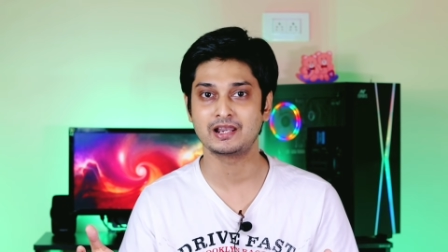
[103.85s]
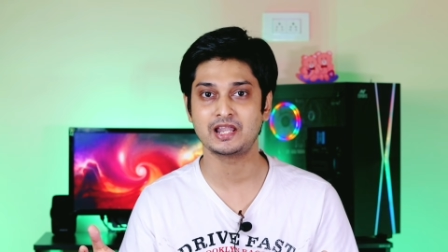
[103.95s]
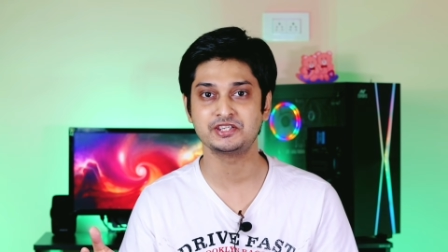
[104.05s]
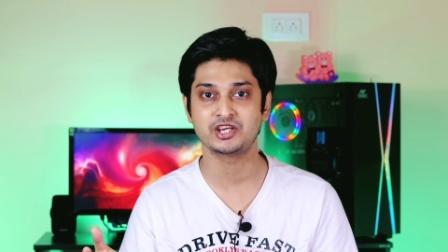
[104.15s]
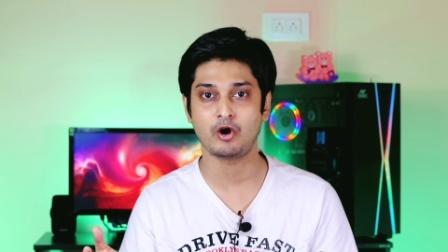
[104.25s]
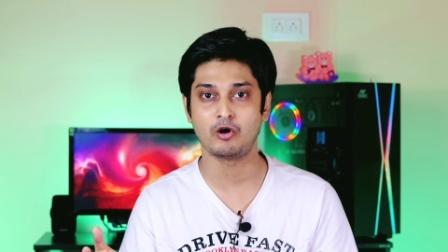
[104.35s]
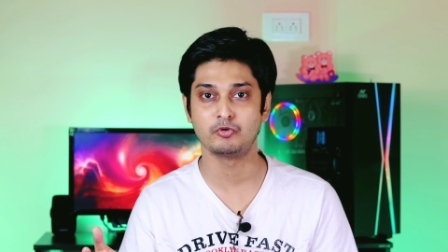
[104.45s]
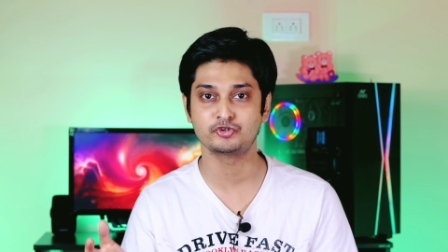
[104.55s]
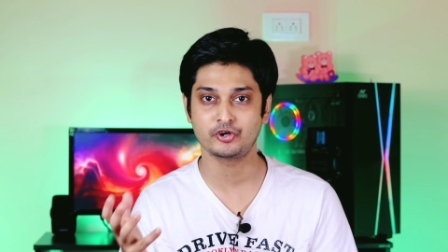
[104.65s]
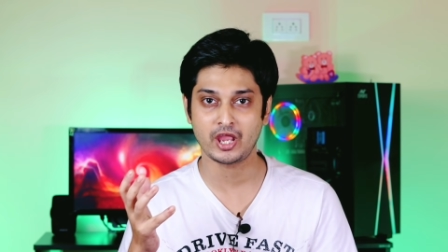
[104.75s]
বাংলাদেশ বাংলাদেশে
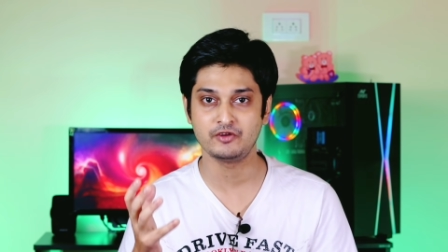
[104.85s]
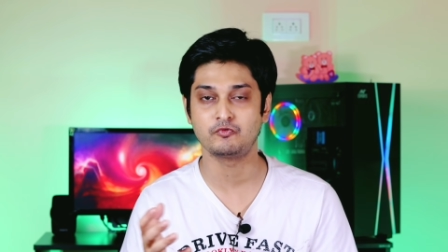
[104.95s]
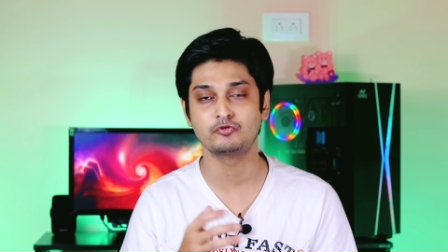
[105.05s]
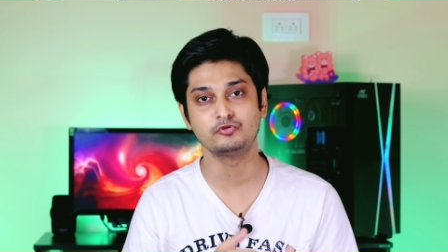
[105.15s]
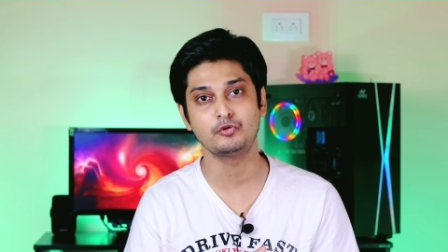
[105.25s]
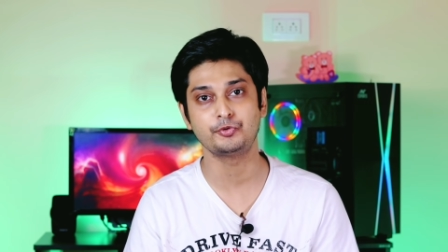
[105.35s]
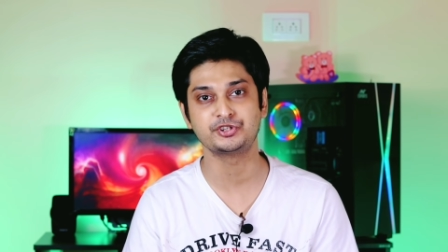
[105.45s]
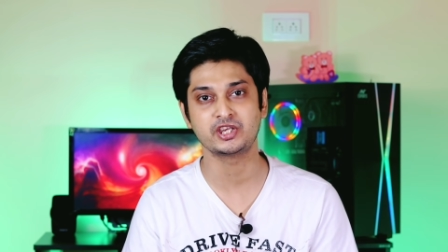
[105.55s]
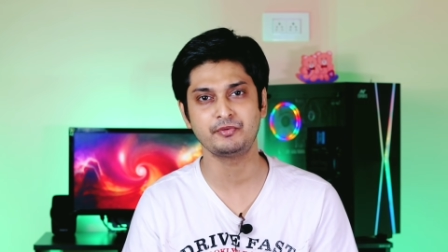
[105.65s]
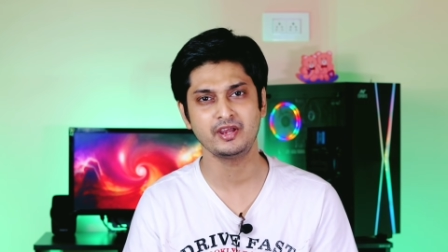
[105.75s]
অবশ্যই এই ফোনগুলো
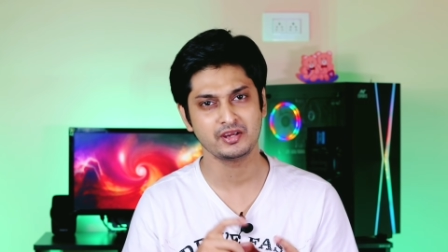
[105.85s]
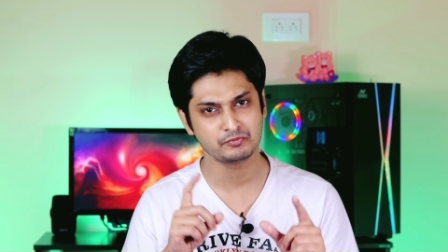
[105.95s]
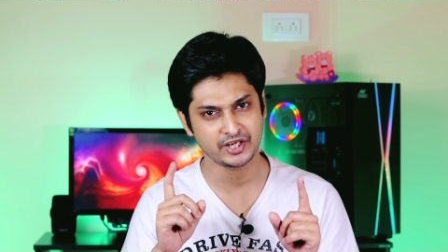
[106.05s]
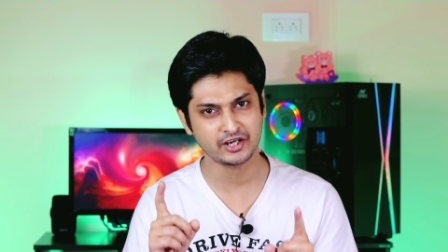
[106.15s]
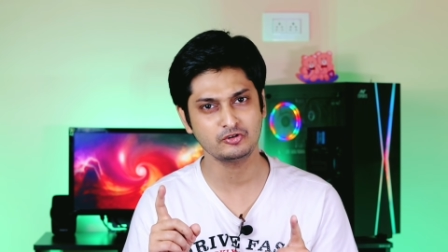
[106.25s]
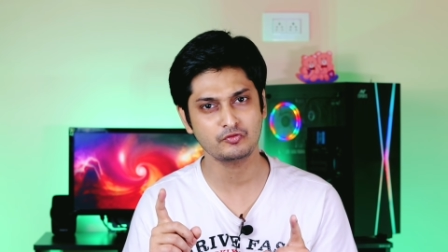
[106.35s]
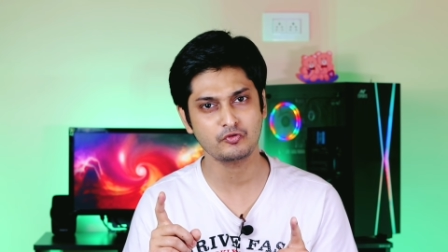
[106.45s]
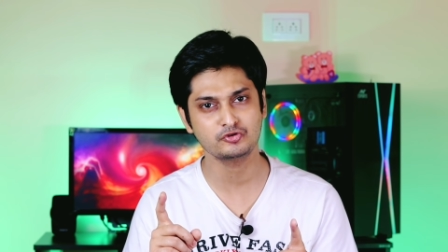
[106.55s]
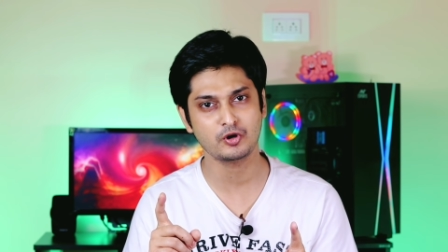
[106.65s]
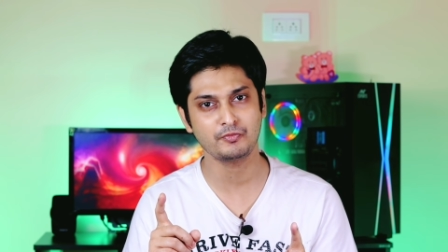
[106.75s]
পৌঁছে যাবে
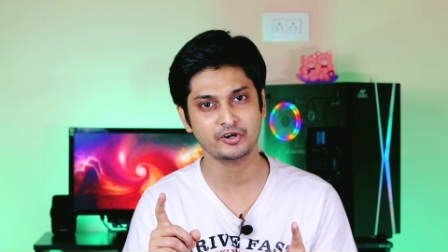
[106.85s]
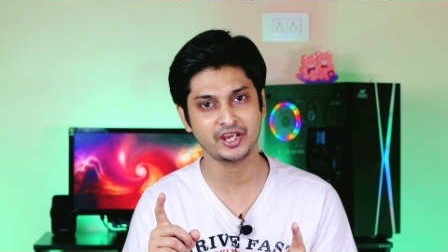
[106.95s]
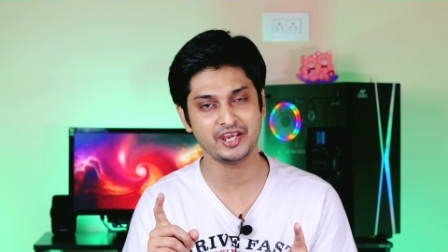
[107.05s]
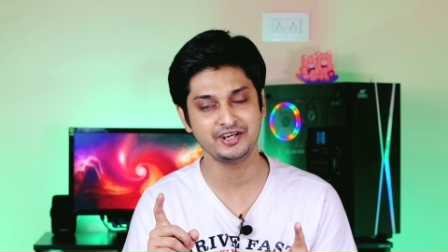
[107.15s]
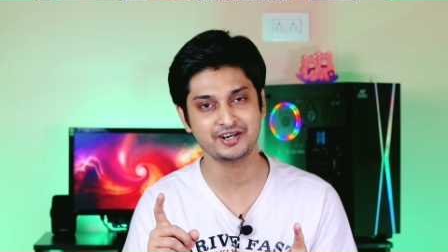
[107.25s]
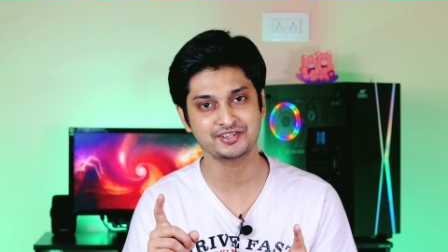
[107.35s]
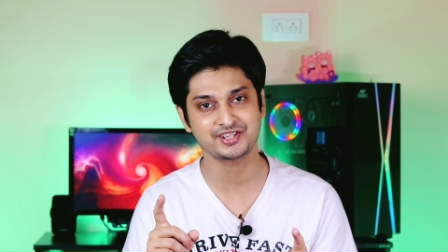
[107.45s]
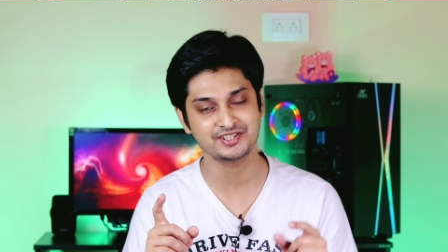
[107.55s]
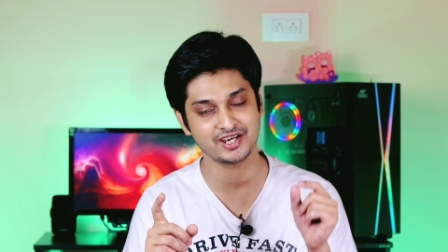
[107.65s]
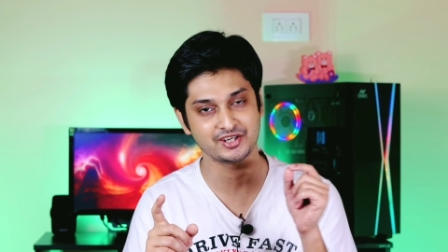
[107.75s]
টেকনোর ফোন সম্পর্কে
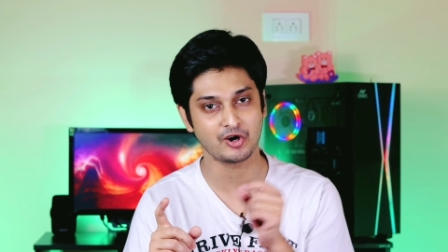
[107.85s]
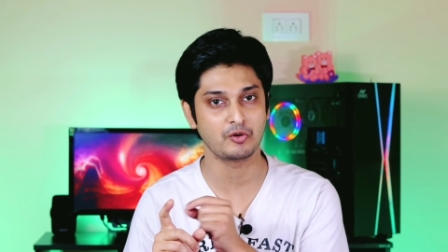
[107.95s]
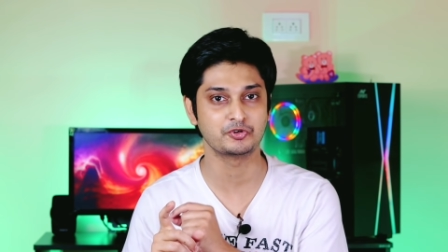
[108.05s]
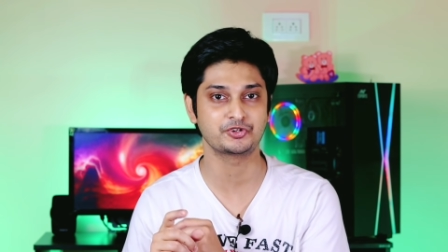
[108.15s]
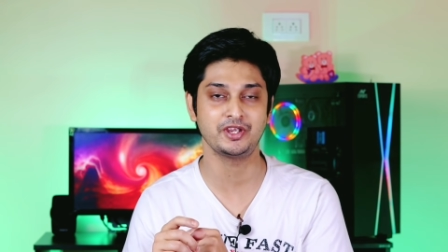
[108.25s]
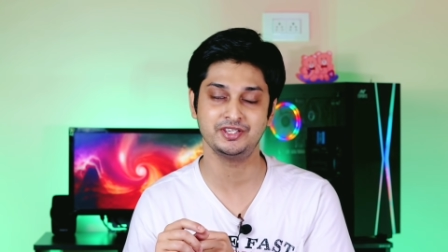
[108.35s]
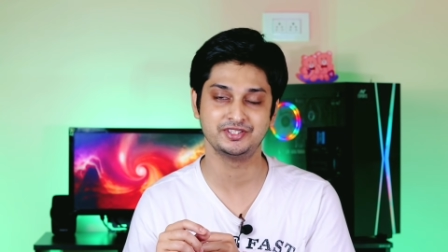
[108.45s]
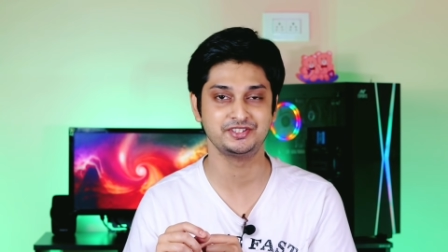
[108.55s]
ইন্টারেস্ট আছে অবশ্যই